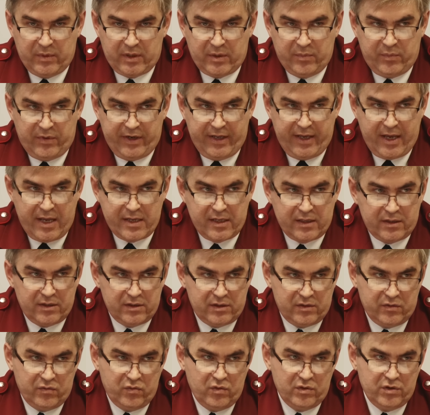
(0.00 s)
мероприятий на
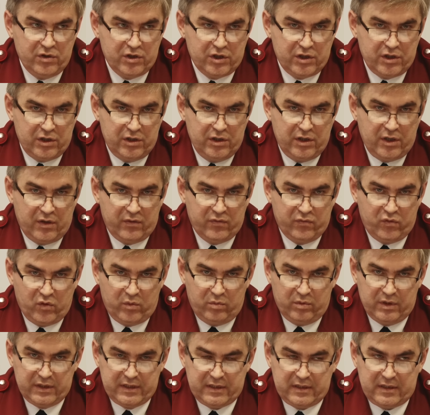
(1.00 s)
сегодняшний день в
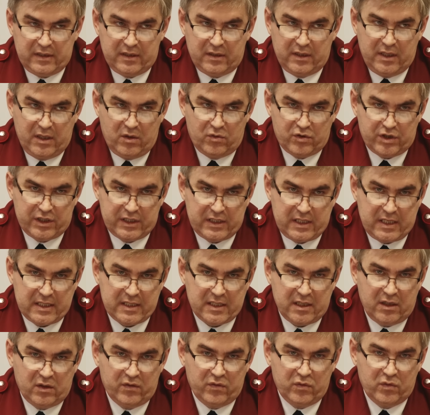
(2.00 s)
области, я уже
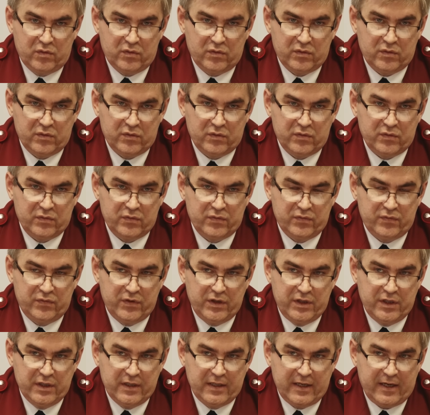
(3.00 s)
сказал, э,
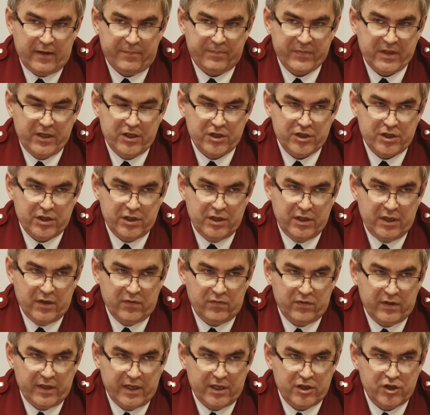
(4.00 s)
введена
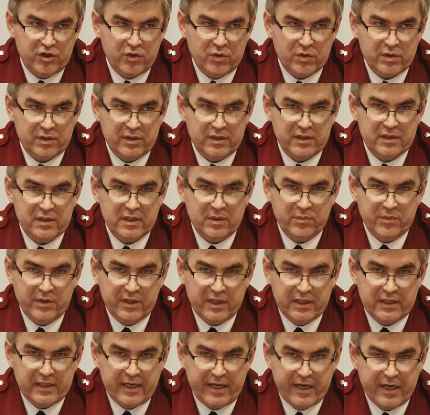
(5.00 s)
ежедневная отчетность и
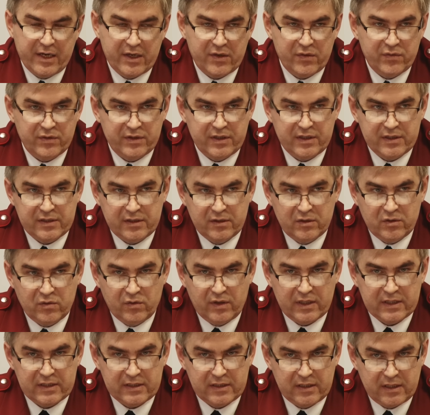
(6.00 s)
мониторирование
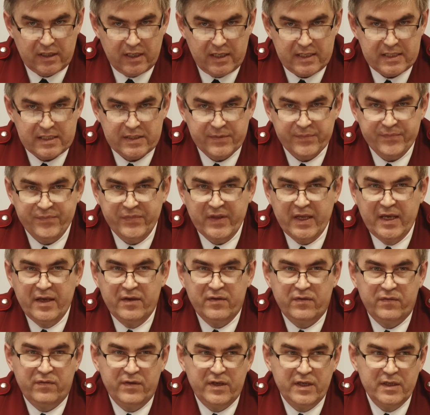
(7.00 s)
ситуации раз,
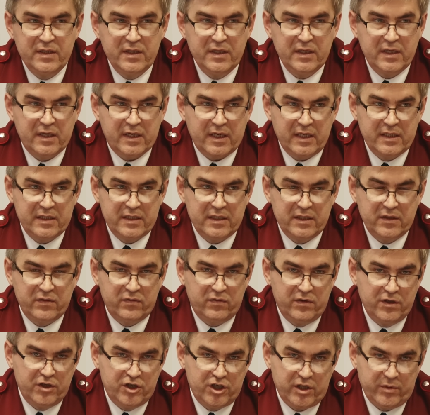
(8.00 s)
введены карантины
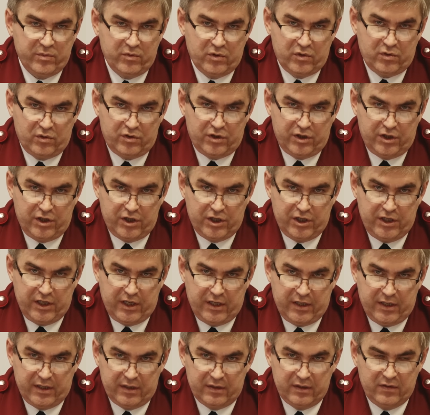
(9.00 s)
в лечебных
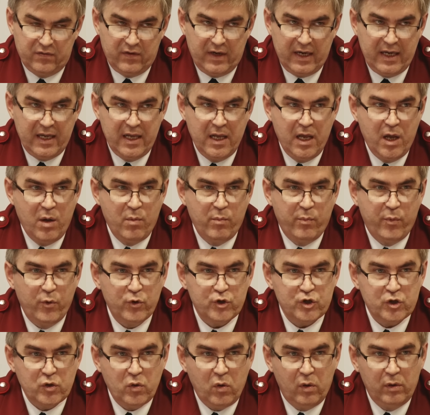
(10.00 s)
учреждениях два, по
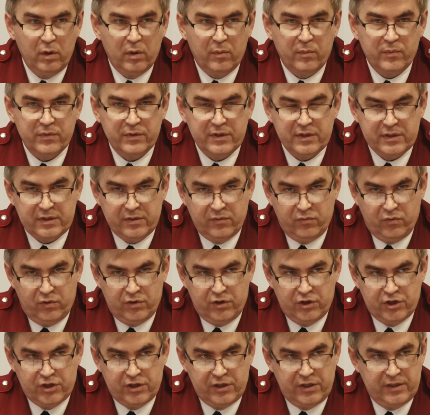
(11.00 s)
школам на
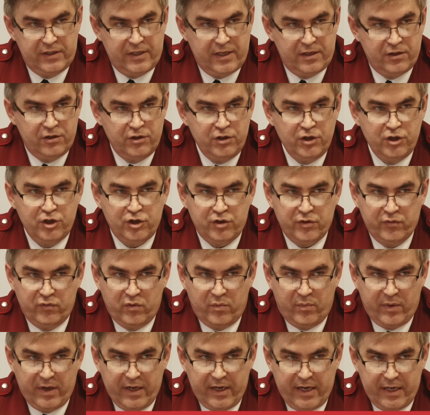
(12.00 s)
сегодняшний день ничего
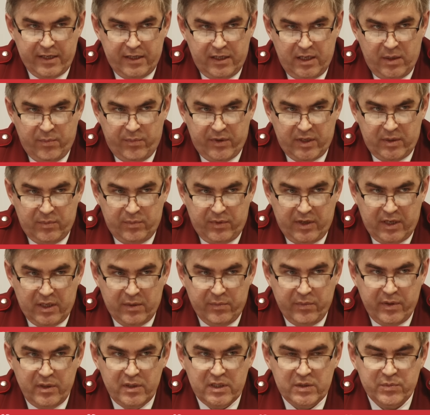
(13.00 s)
пока не
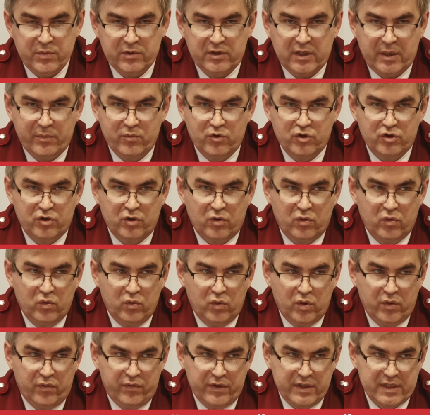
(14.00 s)
предпринималось, потому что
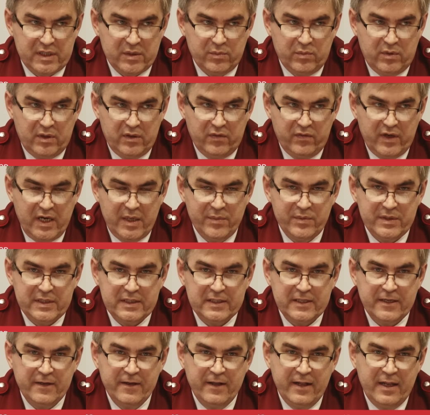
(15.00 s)
уровень
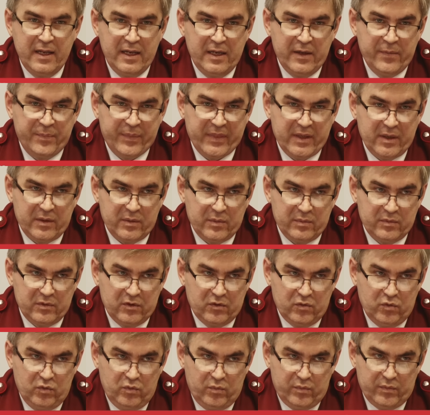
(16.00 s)
заболеваемости э,
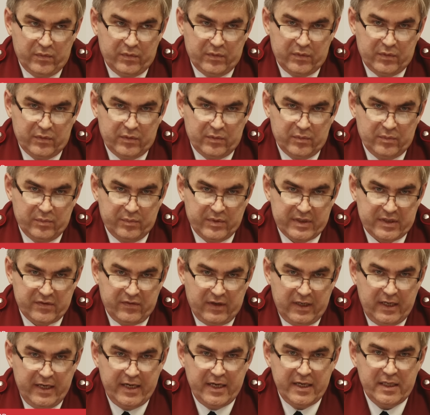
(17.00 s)
ну, э,
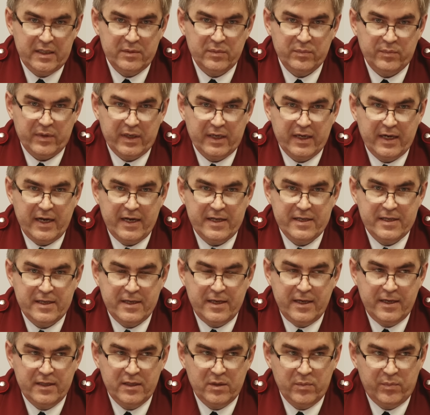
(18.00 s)
позволяет пока
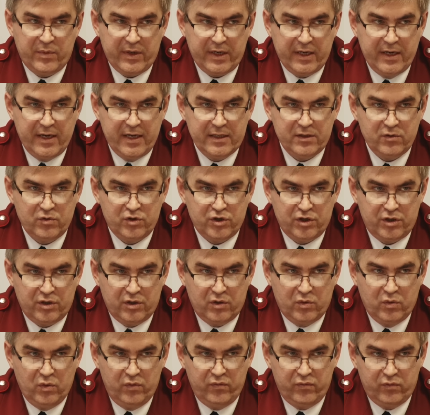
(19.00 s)
не напрягать
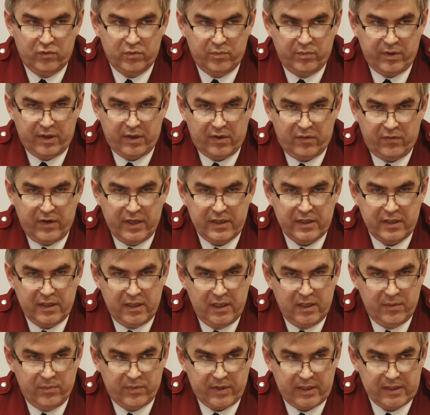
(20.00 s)
учеников, вот прерывать
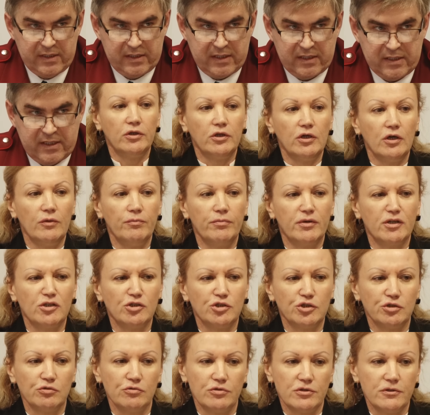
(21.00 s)
их процесс. Я
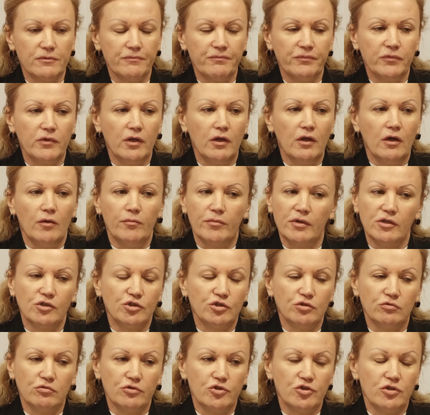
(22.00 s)
прошусь,
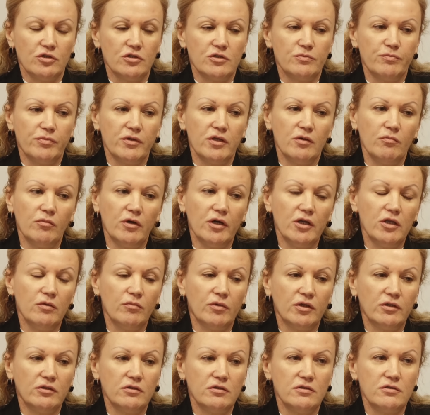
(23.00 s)
прошу очень с пониманием
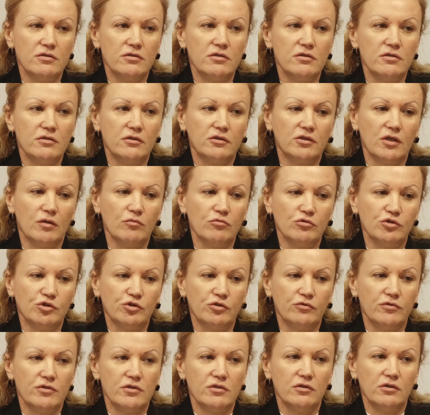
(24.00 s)
отнестись к тому, что
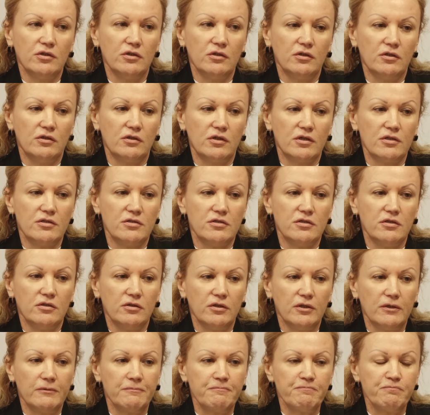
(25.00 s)
введены
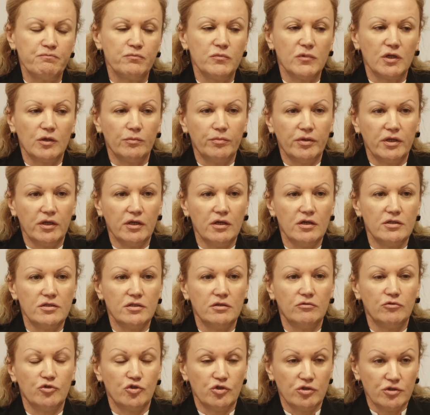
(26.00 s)
карантинные мероприятия мероприятий
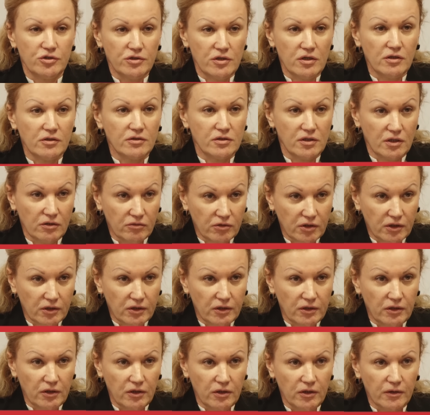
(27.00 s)
в учреждениях
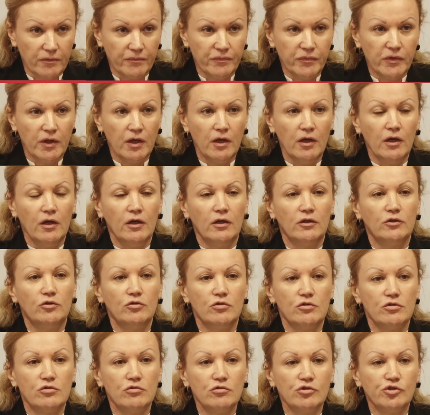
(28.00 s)
здравоохранения. То
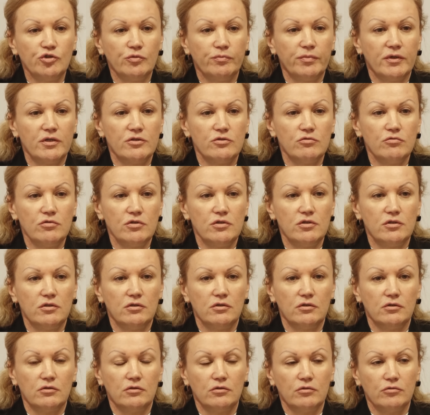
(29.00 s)
есть то, что по сути
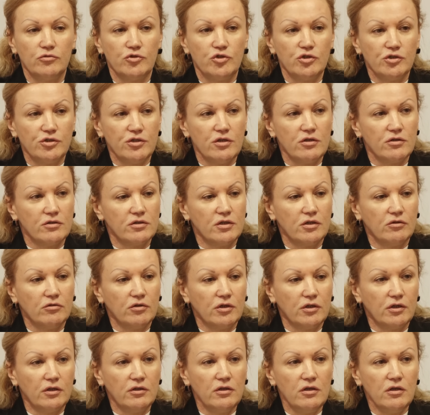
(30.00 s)
в учреждениях
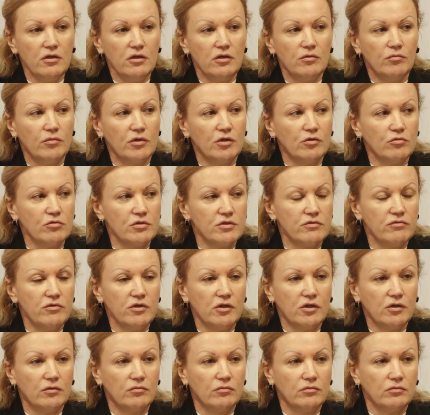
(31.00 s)
здравоохранения мы
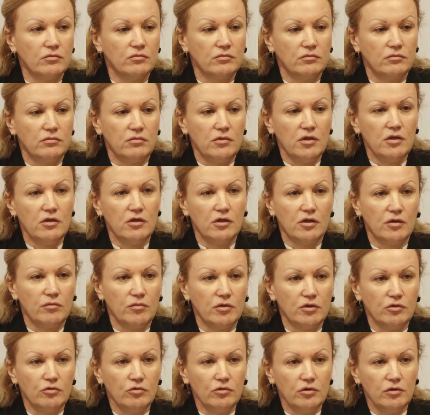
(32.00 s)
родственникам не
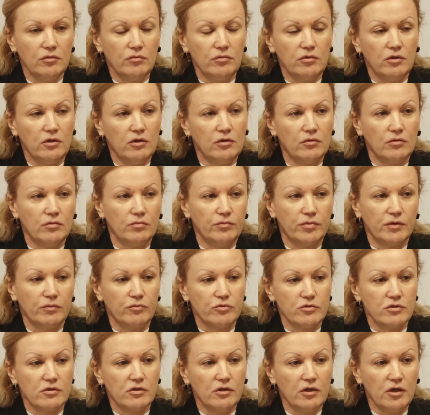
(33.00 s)
рекомендуем, не
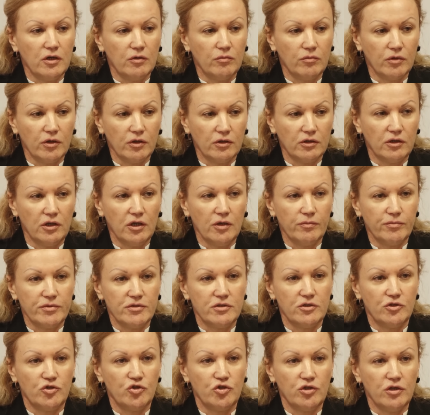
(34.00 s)
пропускаем их для
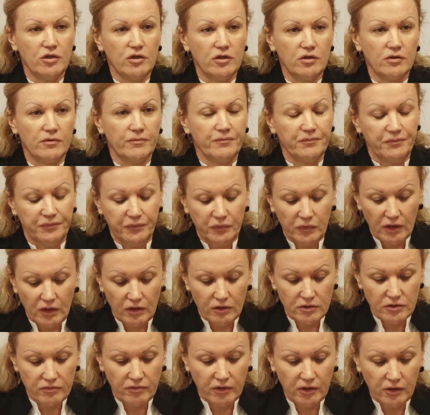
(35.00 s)
посещения
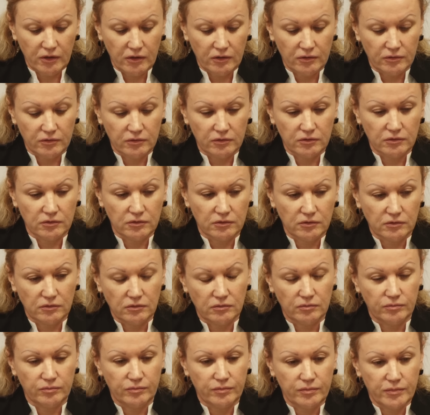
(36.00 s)
своих,
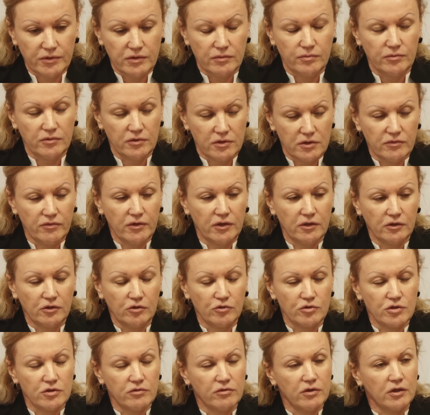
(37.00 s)
э, своих
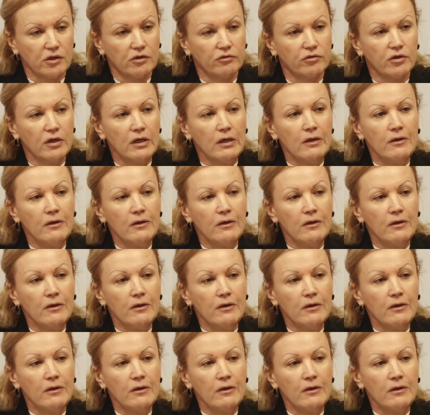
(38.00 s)
родственников.